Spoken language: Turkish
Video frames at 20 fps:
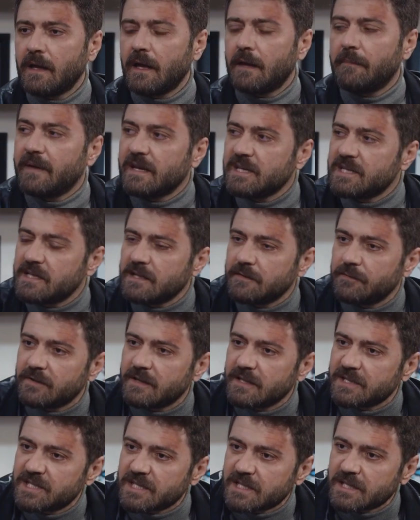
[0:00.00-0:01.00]
E ben şimdi
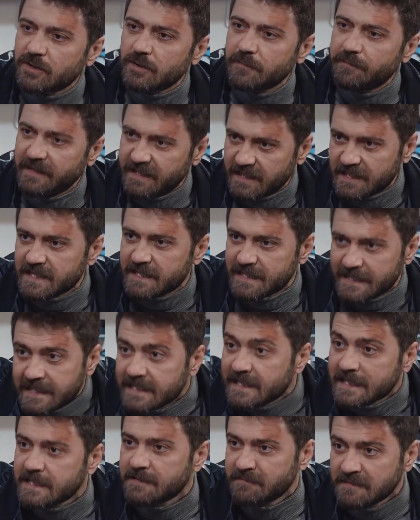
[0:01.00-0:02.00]
buradan çıkışta o pideciyi
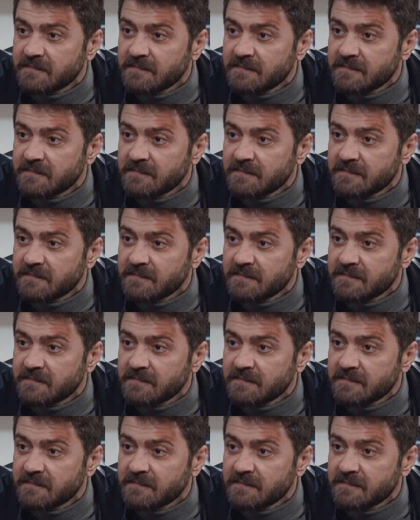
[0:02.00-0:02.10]
siker